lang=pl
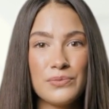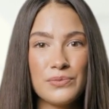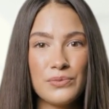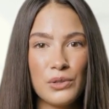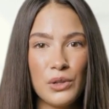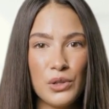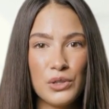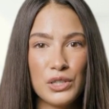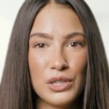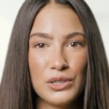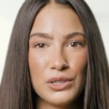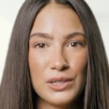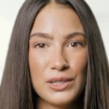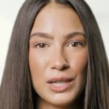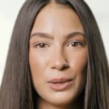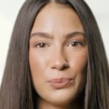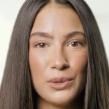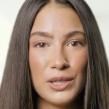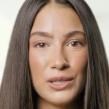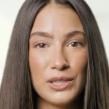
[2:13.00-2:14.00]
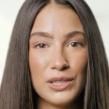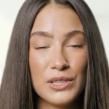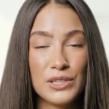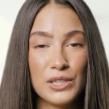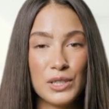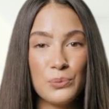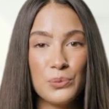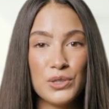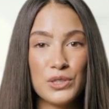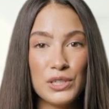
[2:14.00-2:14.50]
Może to zapewnić
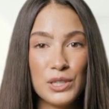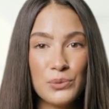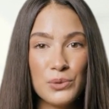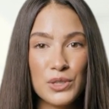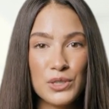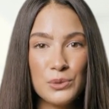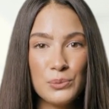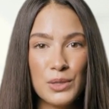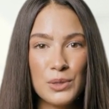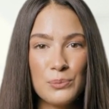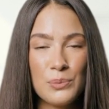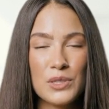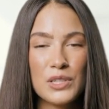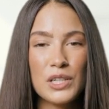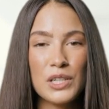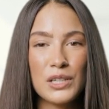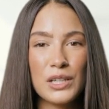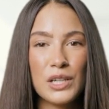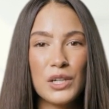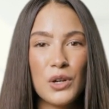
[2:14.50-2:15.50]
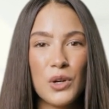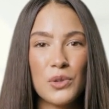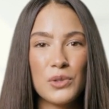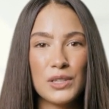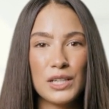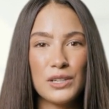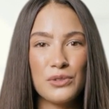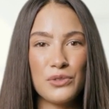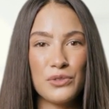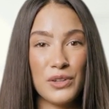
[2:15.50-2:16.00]
Ci możliwość bezpośredniego
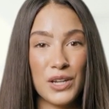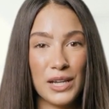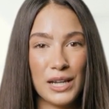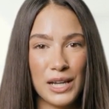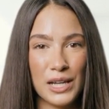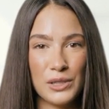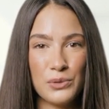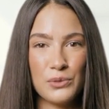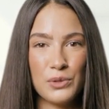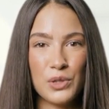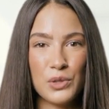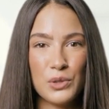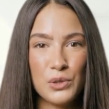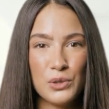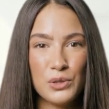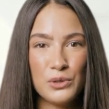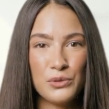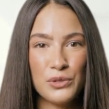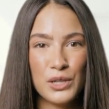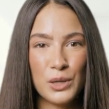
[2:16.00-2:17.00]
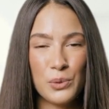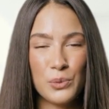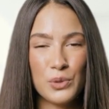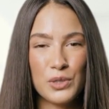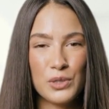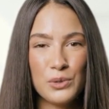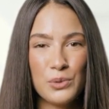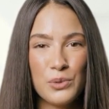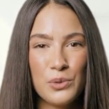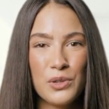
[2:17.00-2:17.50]
obserwowania ich produktów i
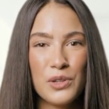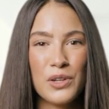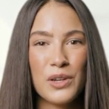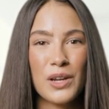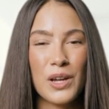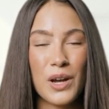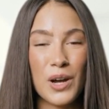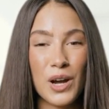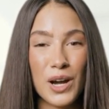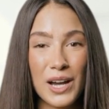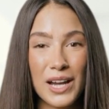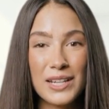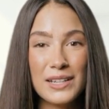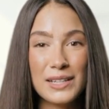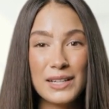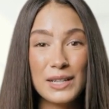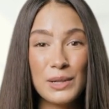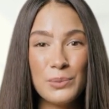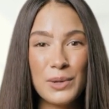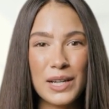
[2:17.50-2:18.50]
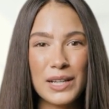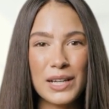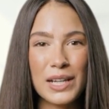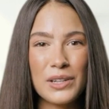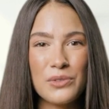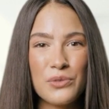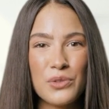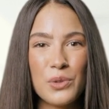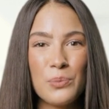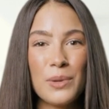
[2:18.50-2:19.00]
usług oraz zebrania
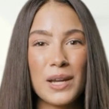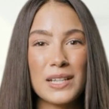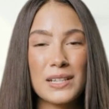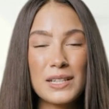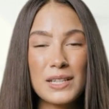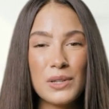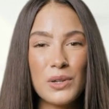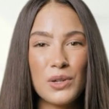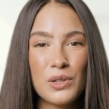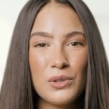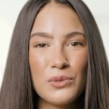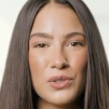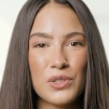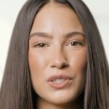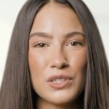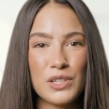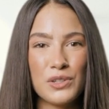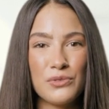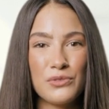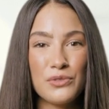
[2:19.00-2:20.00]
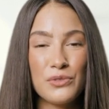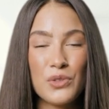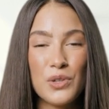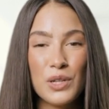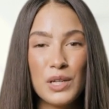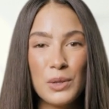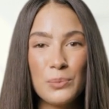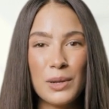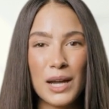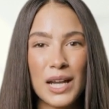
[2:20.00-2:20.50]
informacji o nowościach w
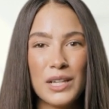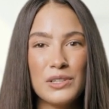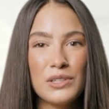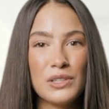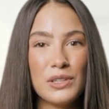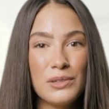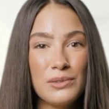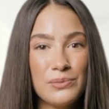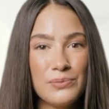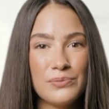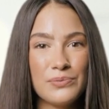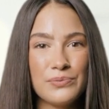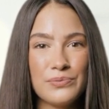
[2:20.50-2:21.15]
Twojej branży.